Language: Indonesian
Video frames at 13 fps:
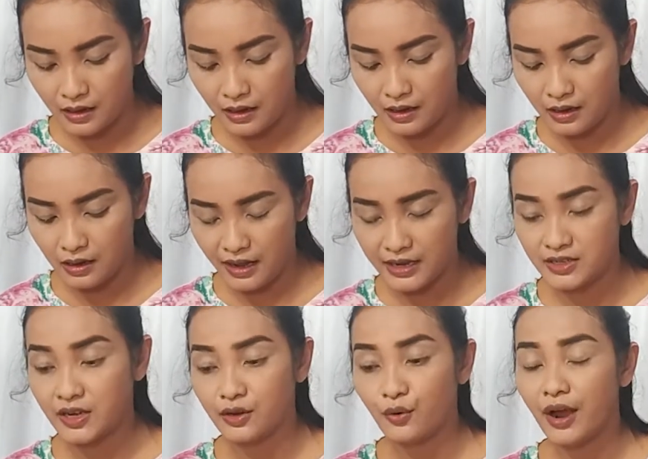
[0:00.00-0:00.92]
uh,
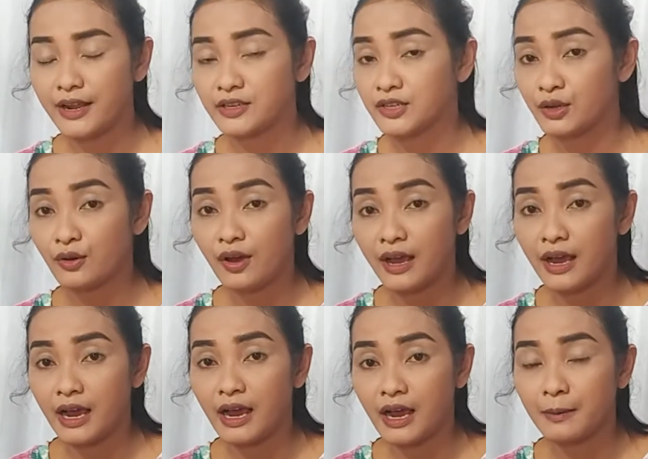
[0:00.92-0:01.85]
eyeshadow eyeshadow
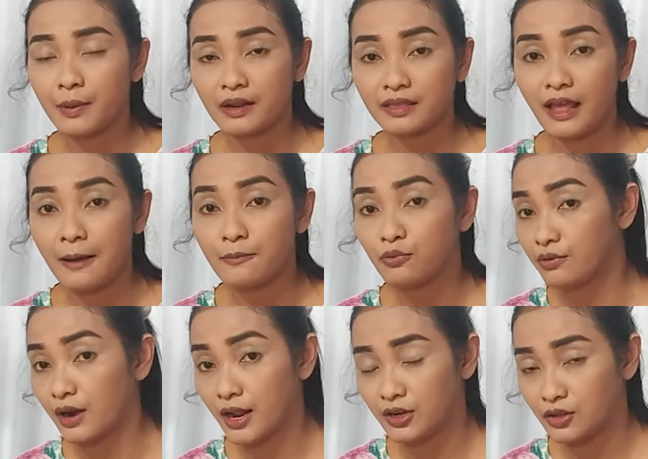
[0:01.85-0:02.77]
yang
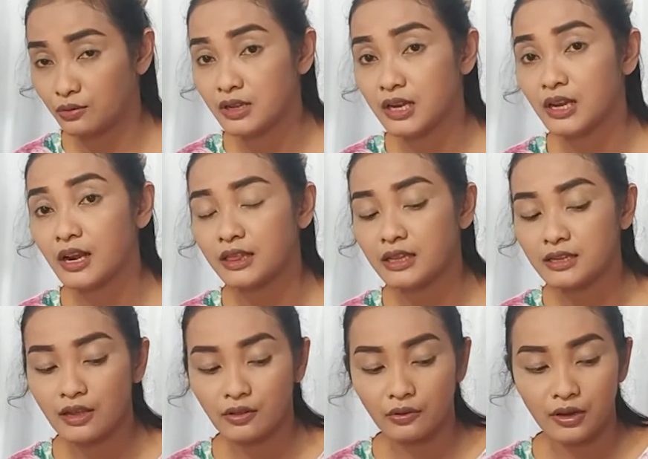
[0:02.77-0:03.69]
bertaburan gitu jadi nanti
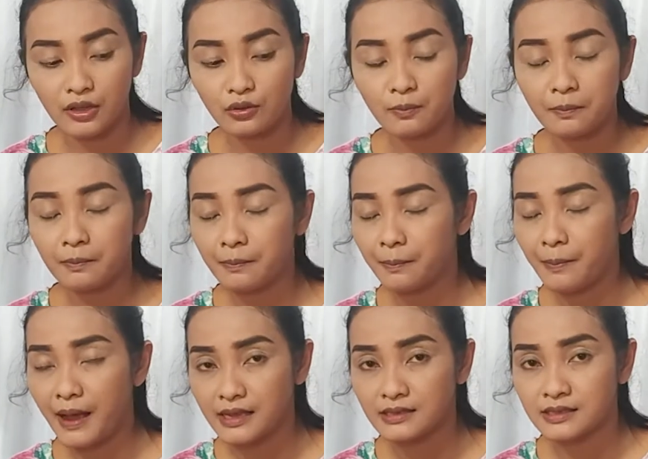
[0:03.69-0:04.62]
jatuhnya tuh
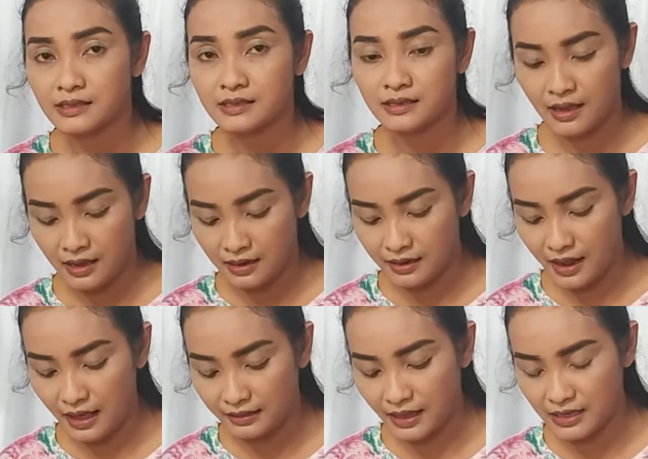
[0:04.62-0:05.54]
pas di
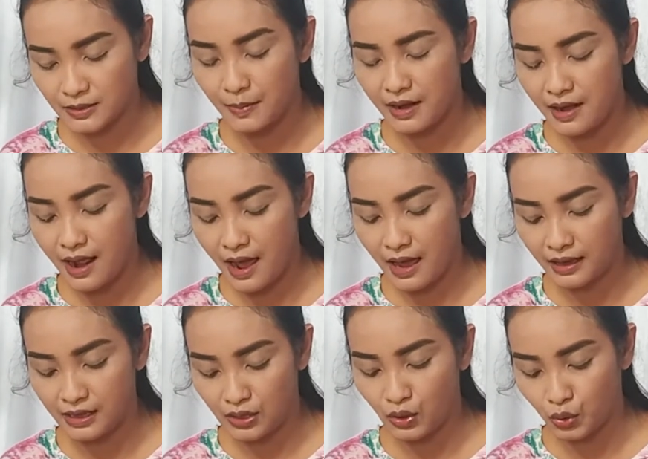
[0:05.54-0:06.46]
atas
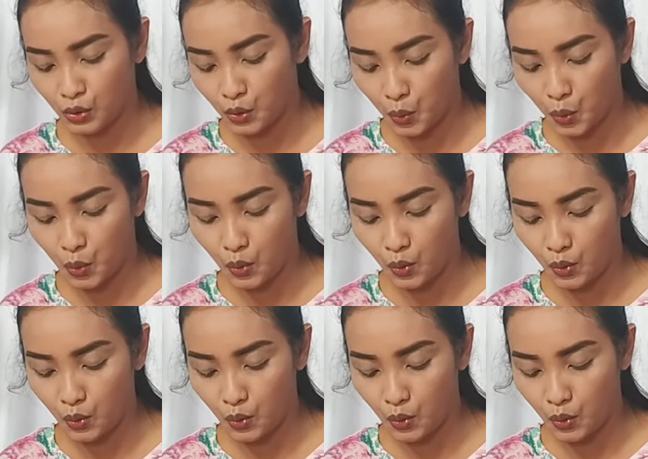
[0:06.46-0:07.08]
bedak gitu.